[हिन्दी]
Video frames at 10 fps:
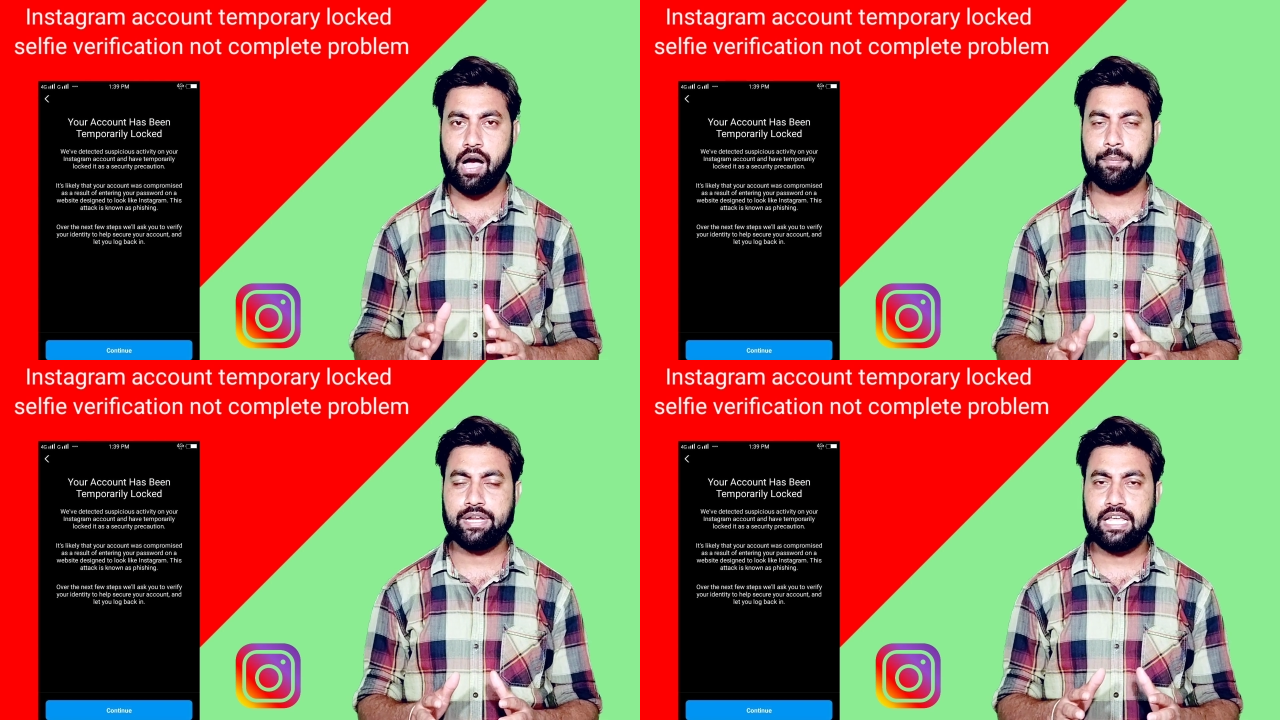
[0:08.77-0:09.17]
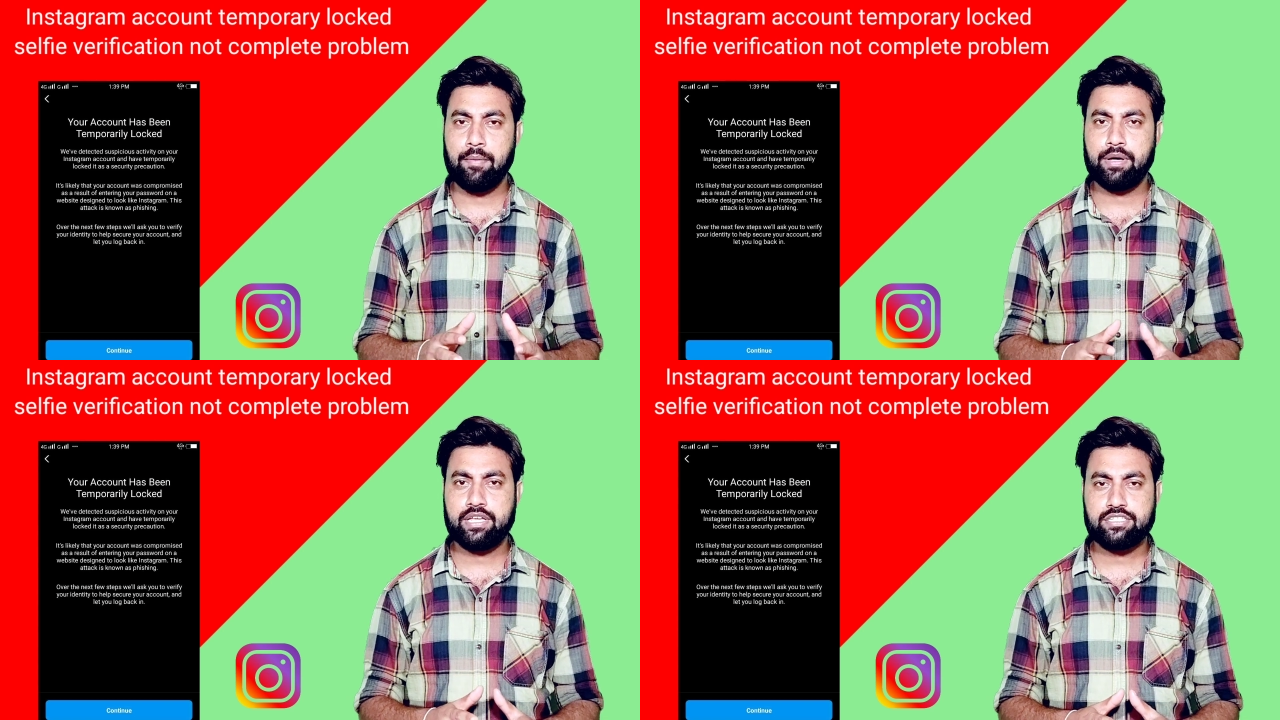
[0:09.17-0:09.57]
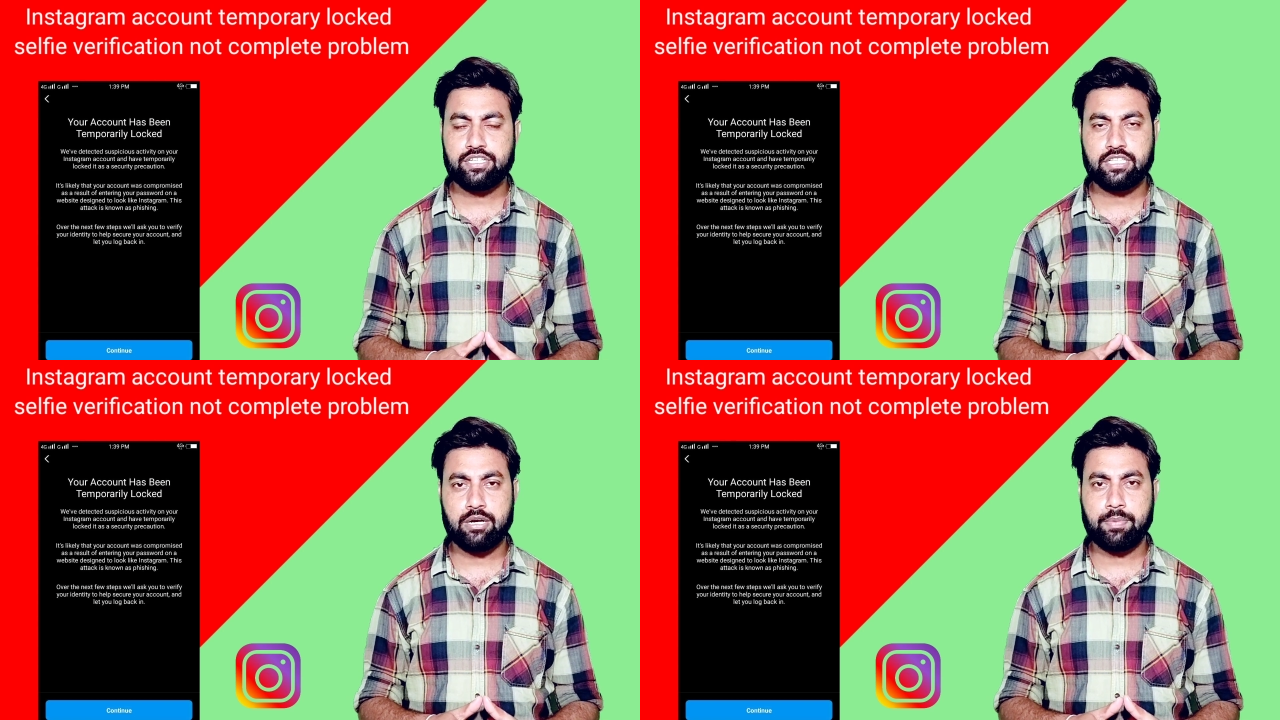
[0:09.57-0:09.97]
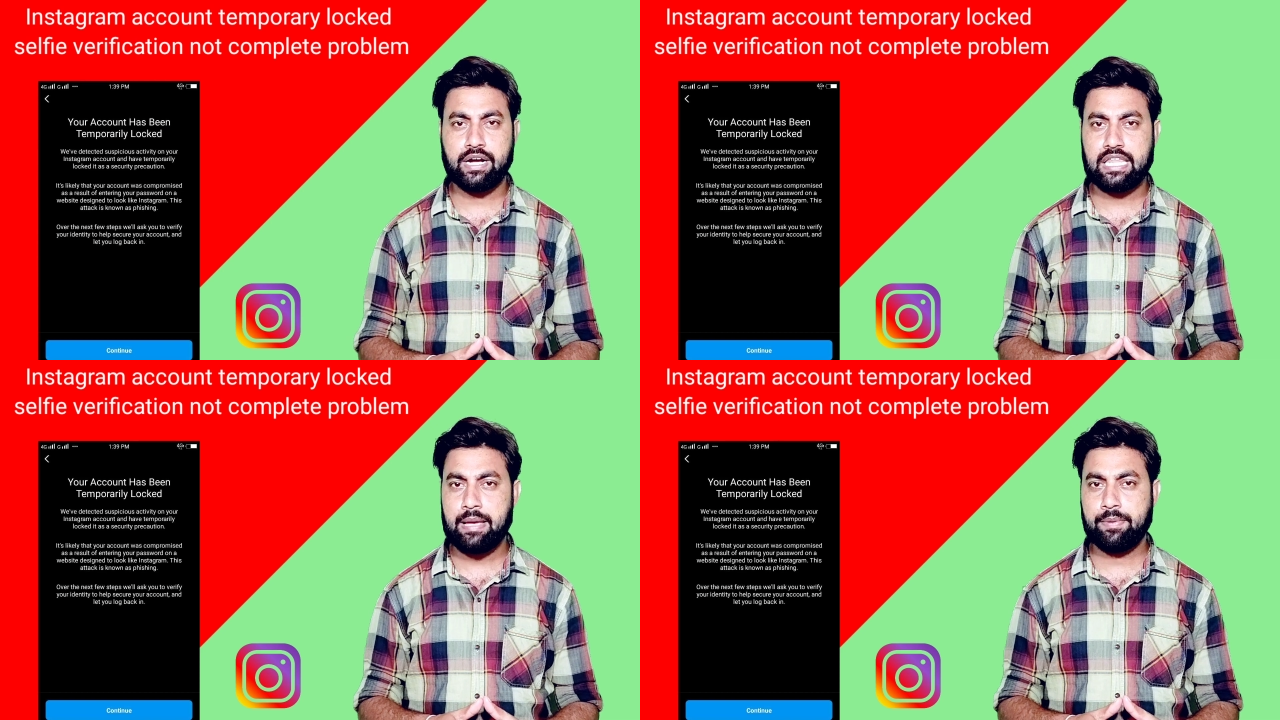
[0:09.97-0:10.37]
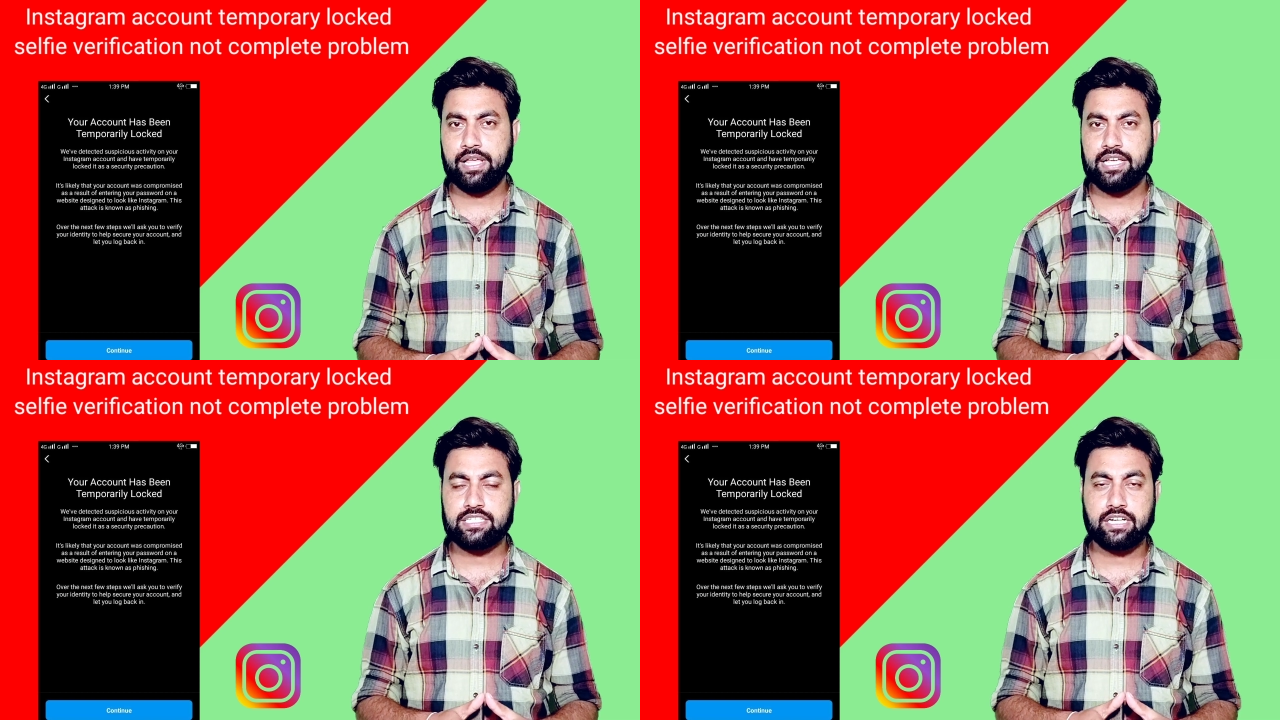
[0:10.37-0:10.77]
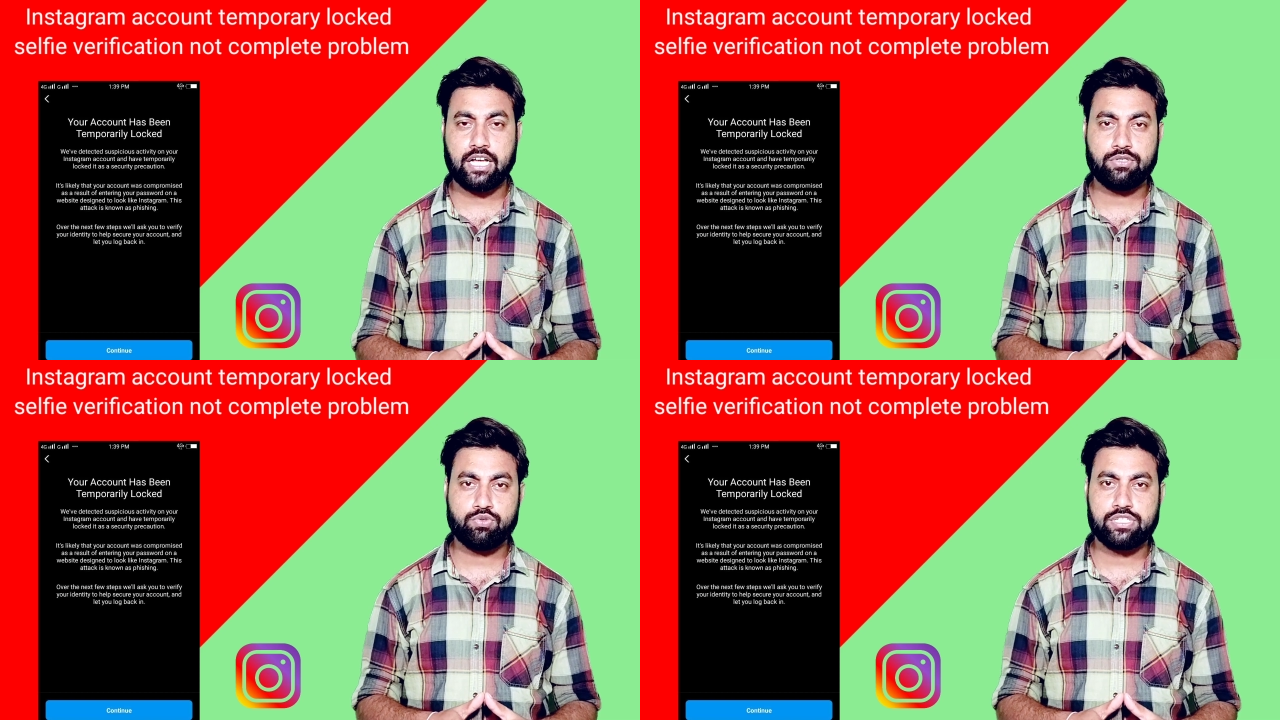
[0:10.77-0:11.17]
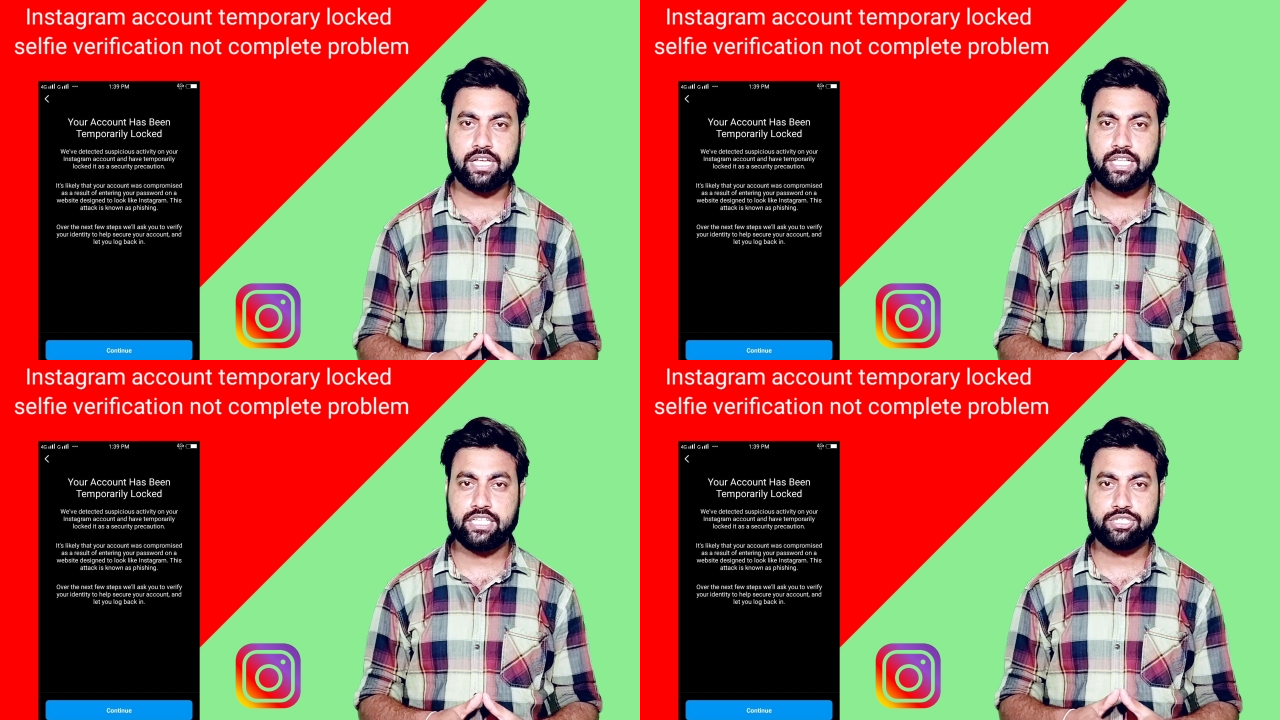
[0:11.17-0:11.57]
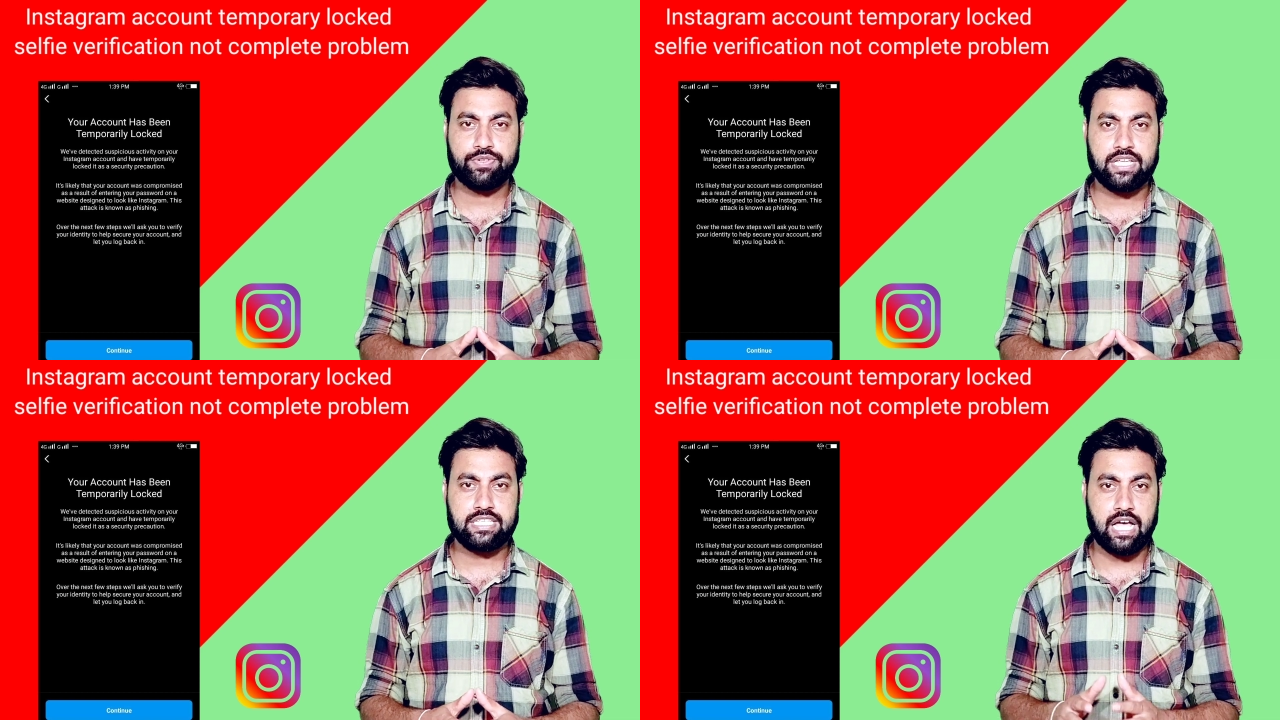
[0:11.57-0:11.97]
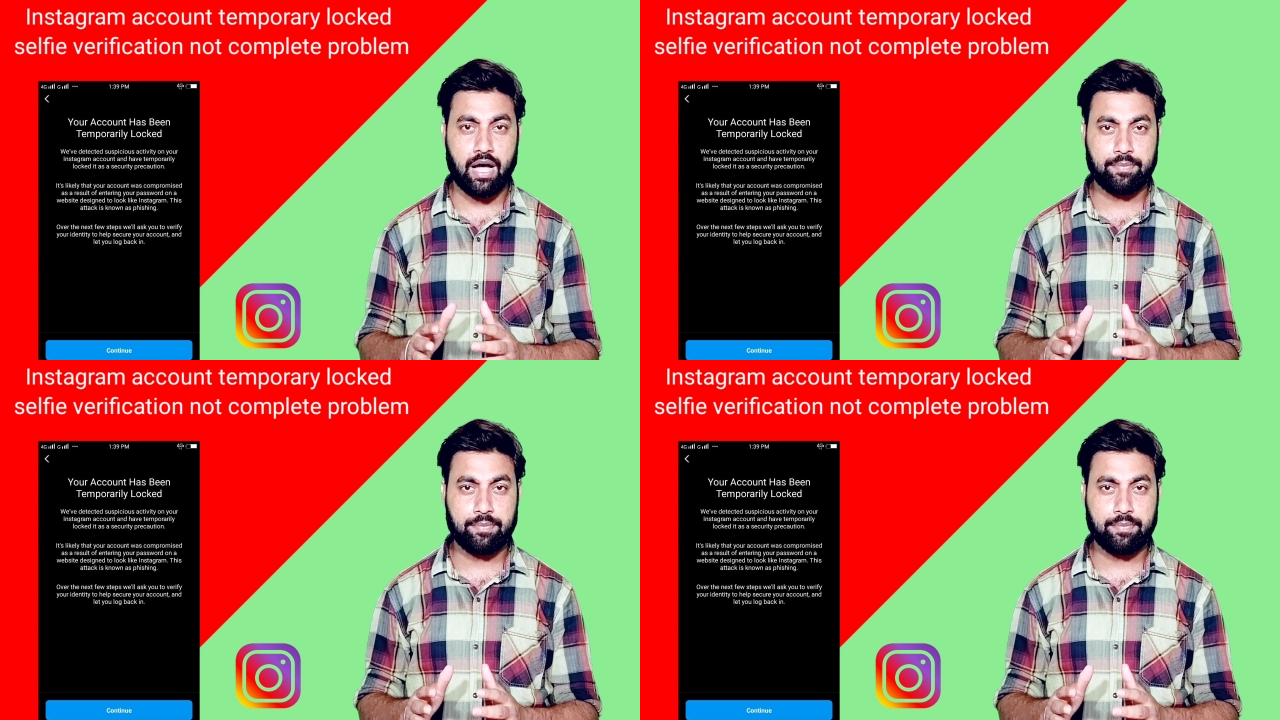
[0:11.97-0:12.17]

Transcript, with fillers: आपने यहां पर किसी थर्ड पार्टी एप्लीकेशन का यूज़ किया था जिस वजह से